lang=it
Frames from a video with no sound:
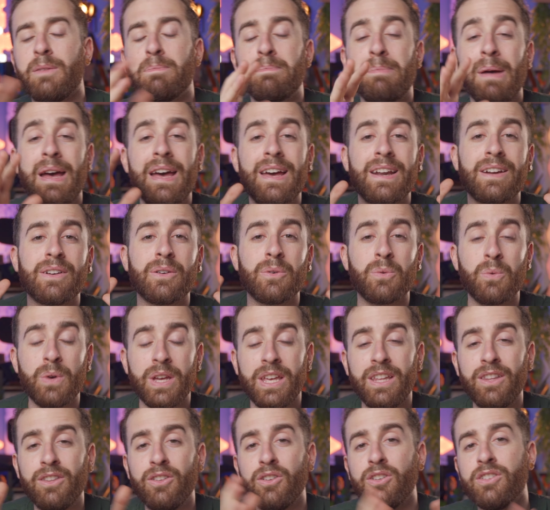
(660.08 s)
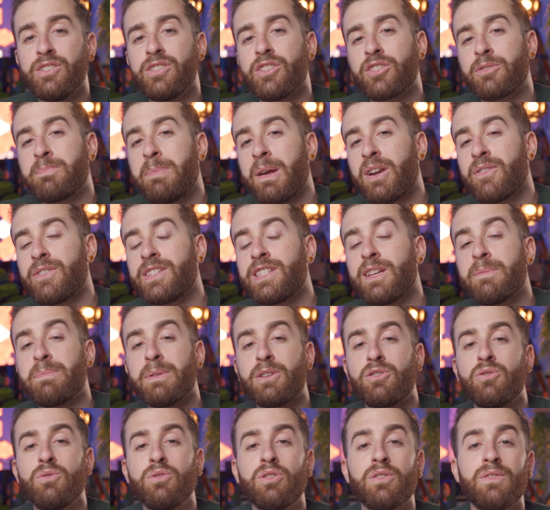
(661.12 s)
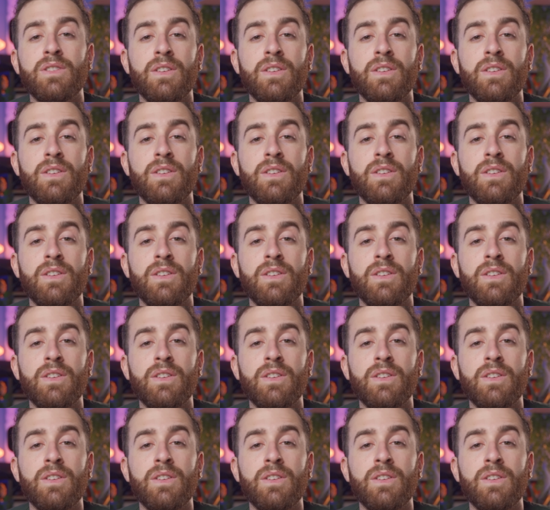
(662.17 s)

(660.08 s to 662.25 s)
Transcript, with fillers: per Windows. Spero vi sia piaciuto,